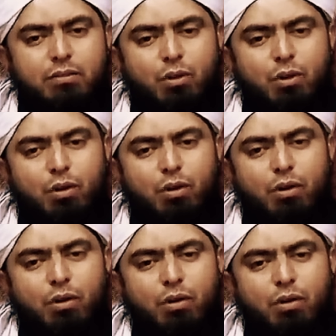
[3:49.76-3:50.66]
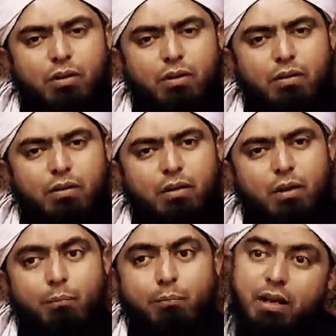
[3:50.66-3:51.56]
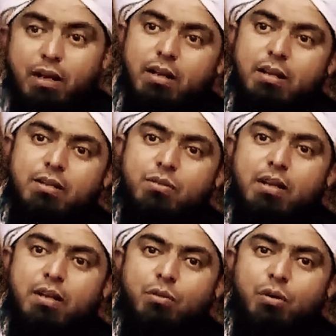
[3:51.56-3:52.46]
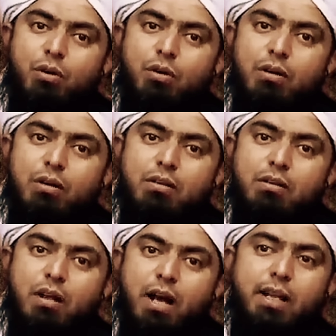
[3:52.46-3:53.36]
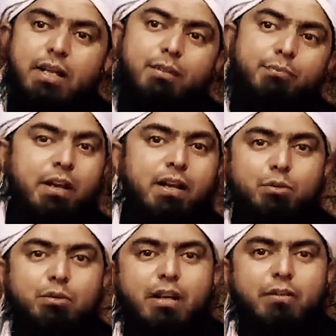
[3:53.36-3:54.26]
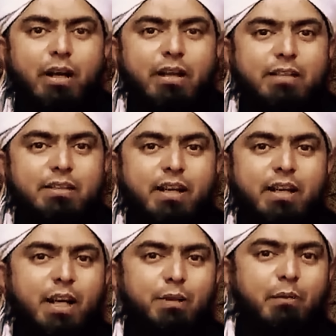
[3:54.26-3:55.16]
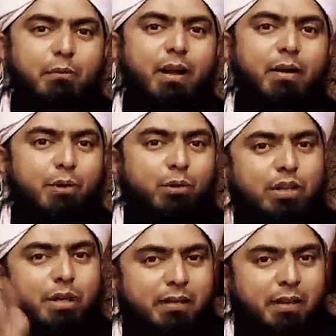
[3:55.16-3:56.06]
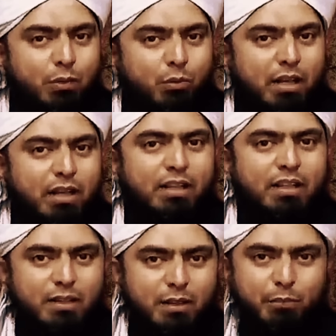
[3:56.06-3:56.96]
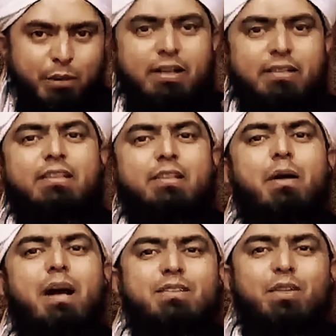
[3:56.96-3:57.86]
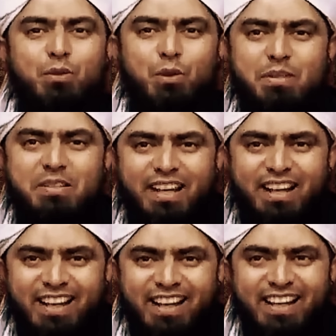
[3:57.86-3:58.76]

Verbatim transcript: तो और फिर जो है ना वो अगले दिन फिर अबूजर गफारी ने इस तरह कलमा पढ़ा फिर उनकी पटाई हुई फिर हज़रत अब्बास ने उनको बचाया